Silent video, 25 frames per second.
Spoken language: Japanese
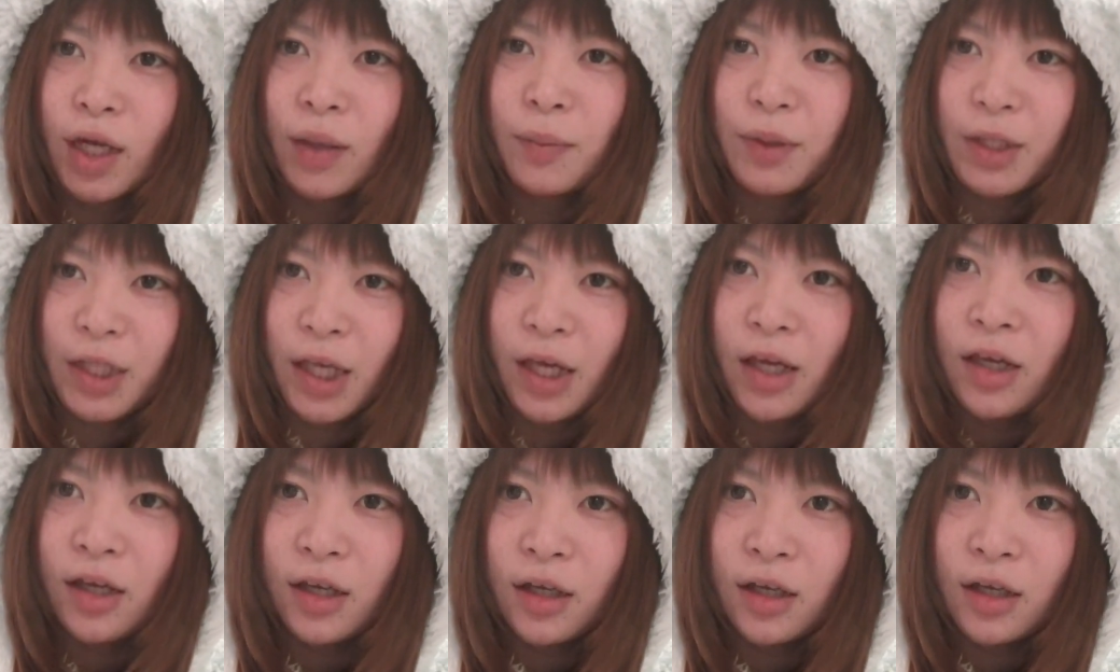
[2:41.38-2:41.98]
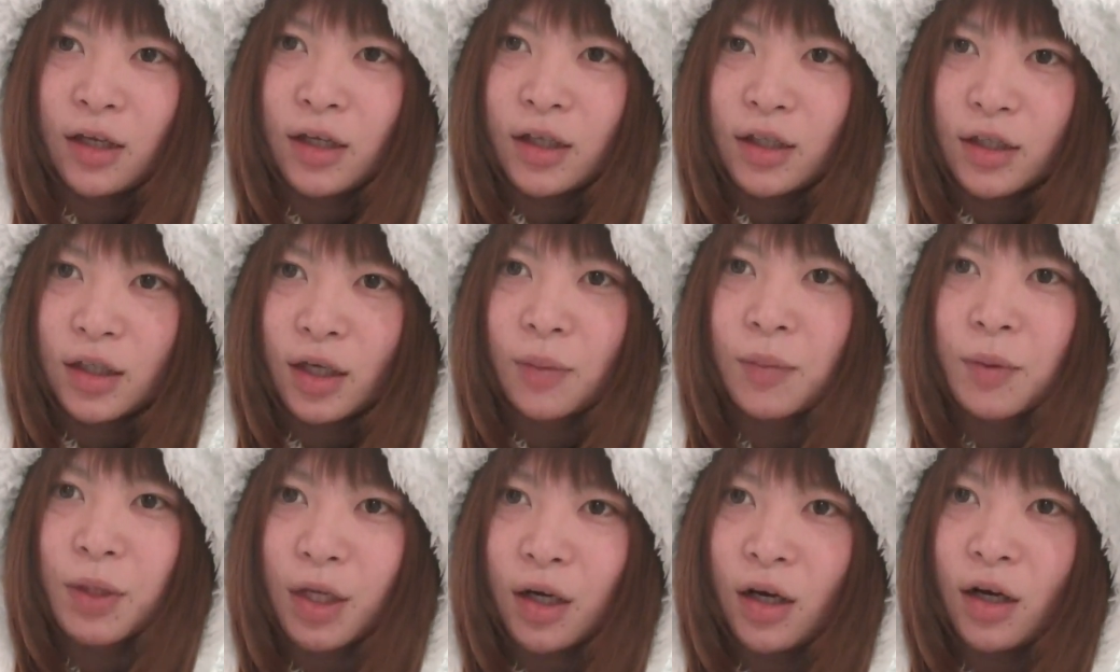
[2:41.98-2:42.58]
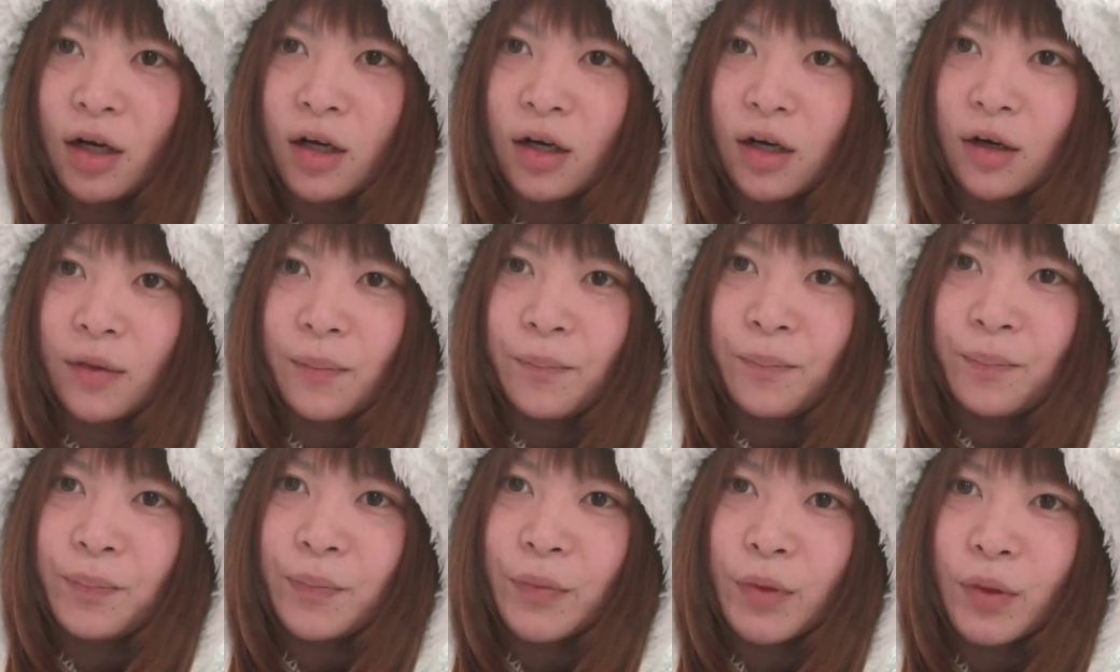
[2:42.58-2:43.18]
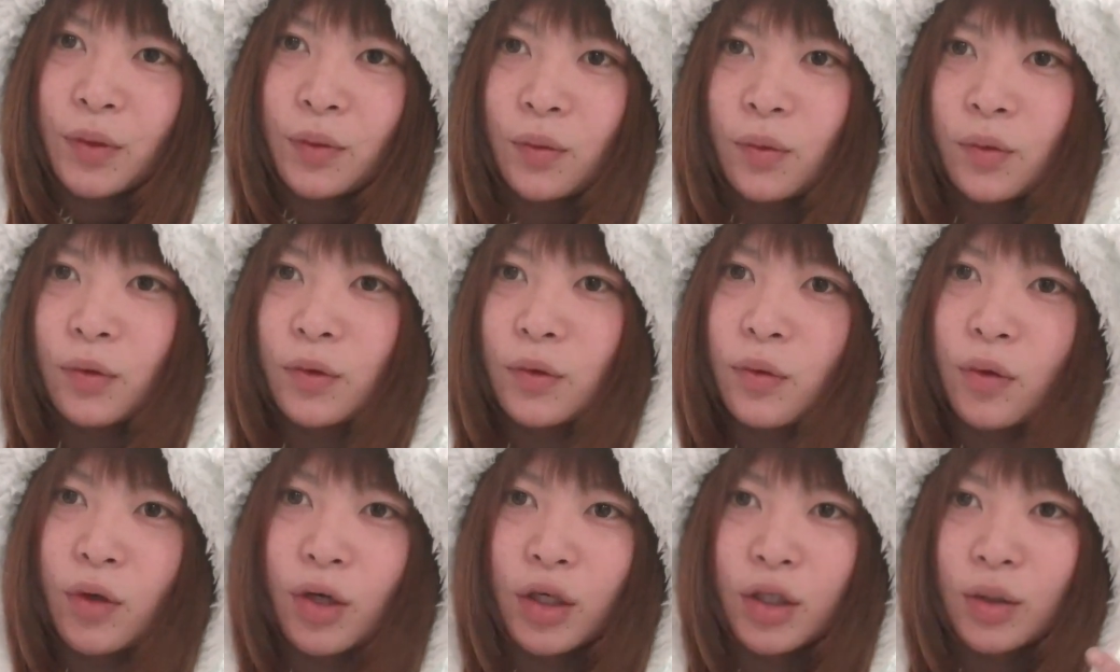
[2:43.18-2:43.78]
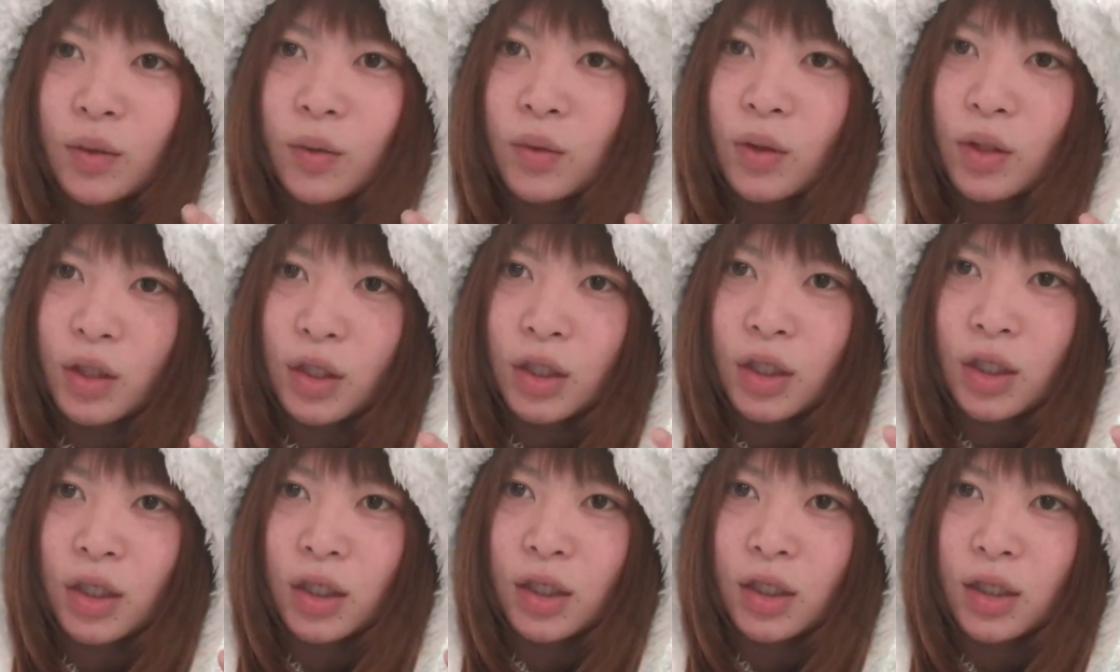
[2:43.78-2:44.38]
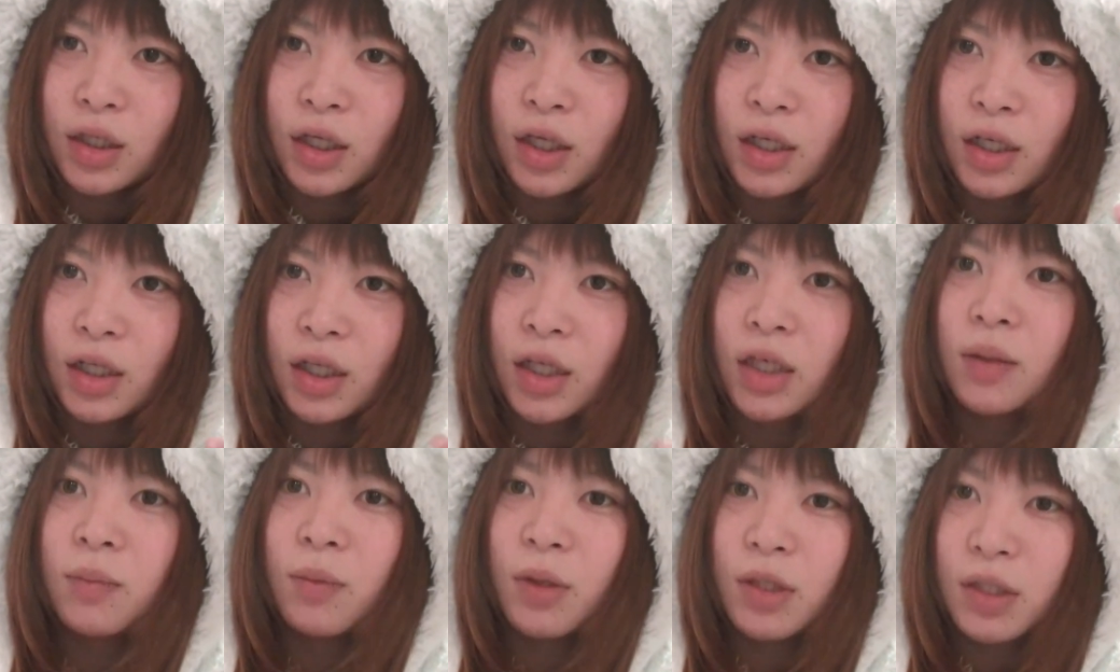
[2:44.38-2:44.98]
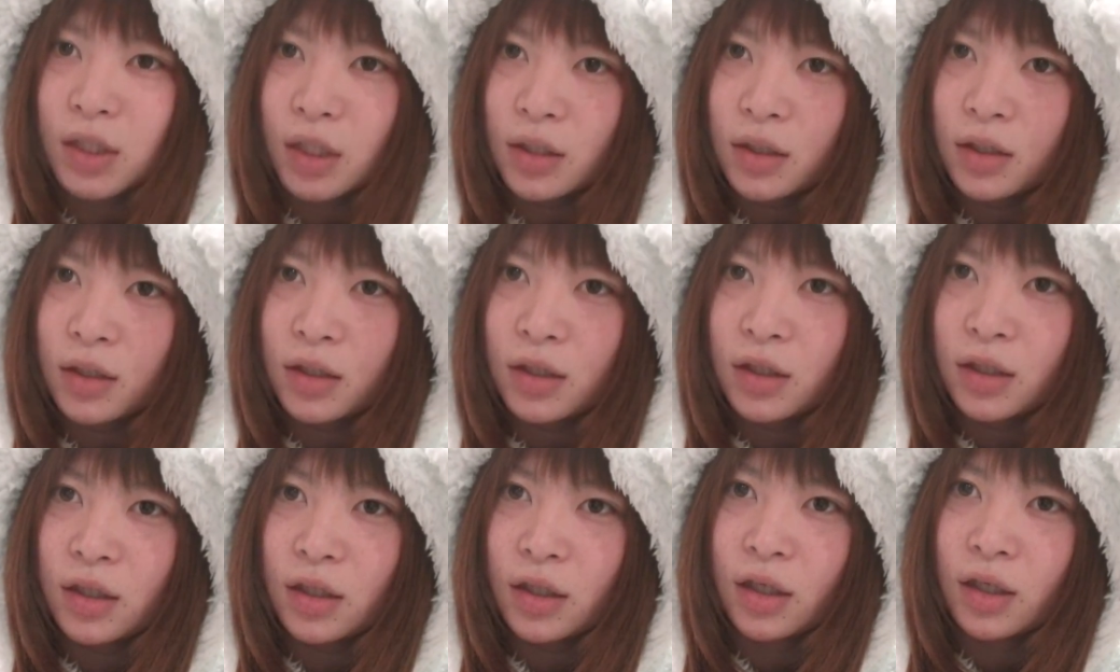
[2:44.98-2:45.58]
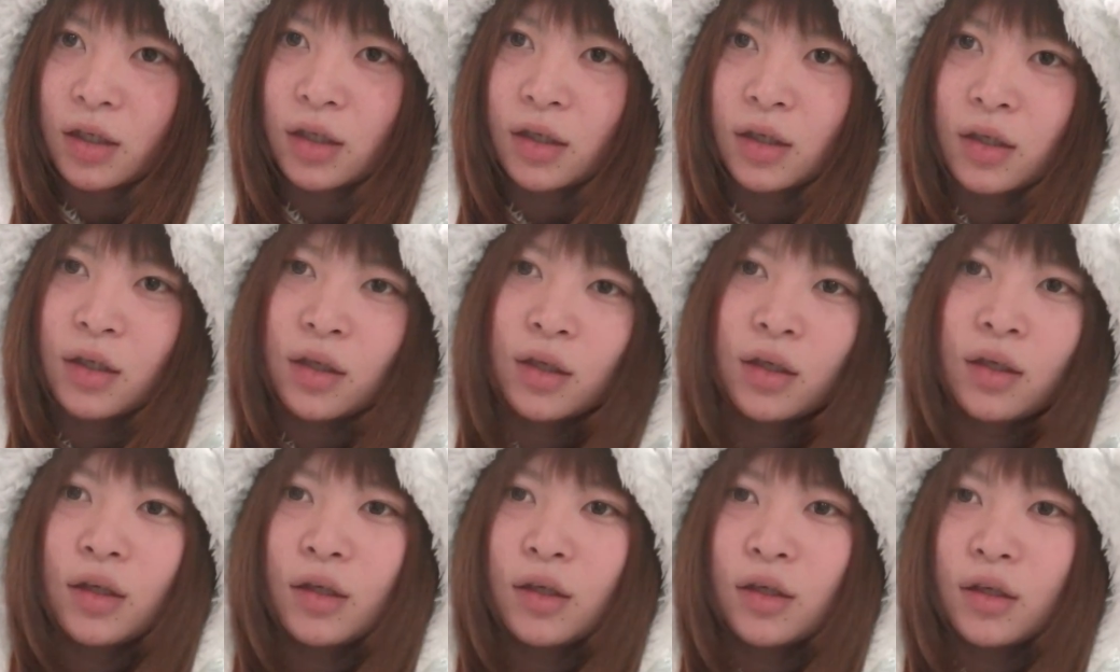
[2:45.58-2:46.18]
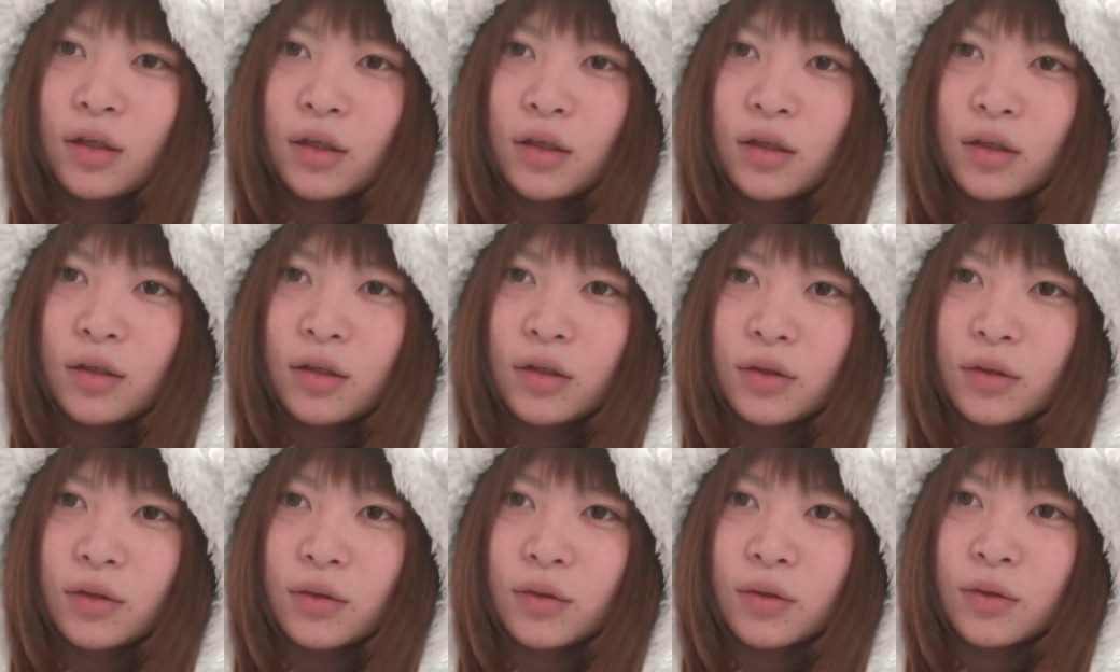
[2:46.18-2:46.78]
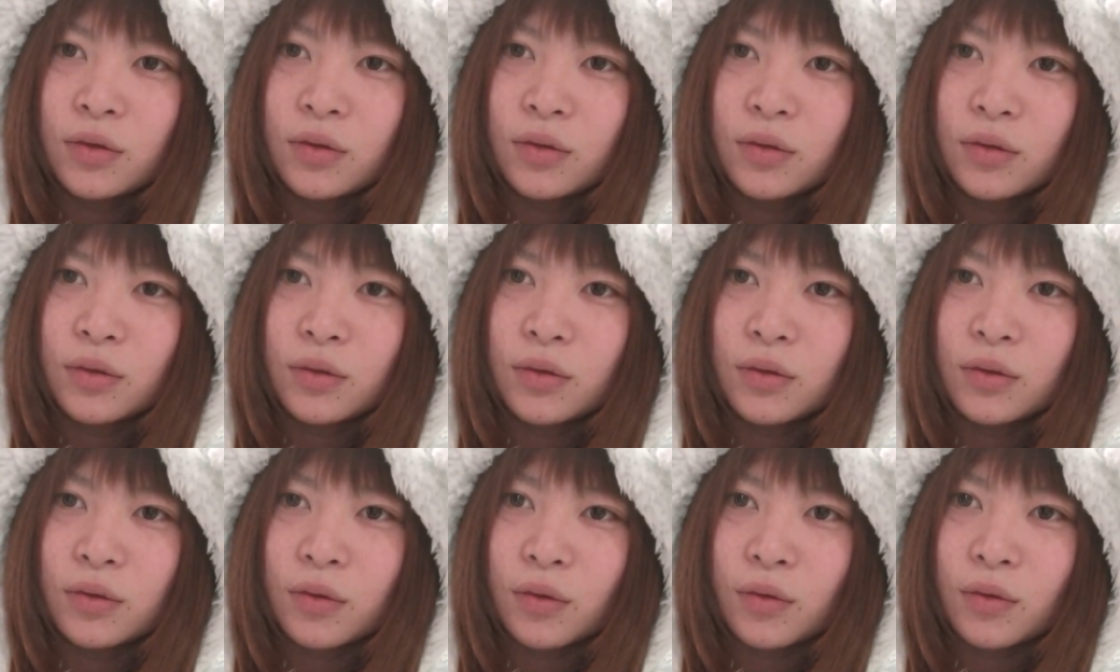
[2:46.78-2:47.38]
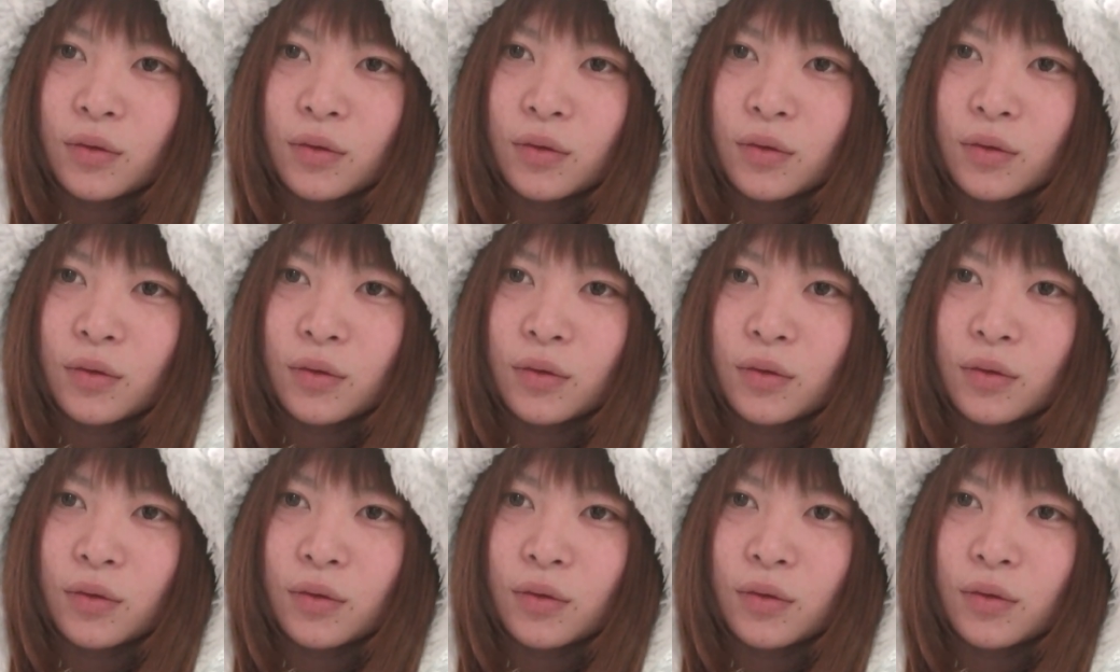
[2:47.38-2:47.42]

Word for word: 民ね民がこういう子がいた時に何かできますかっていうのな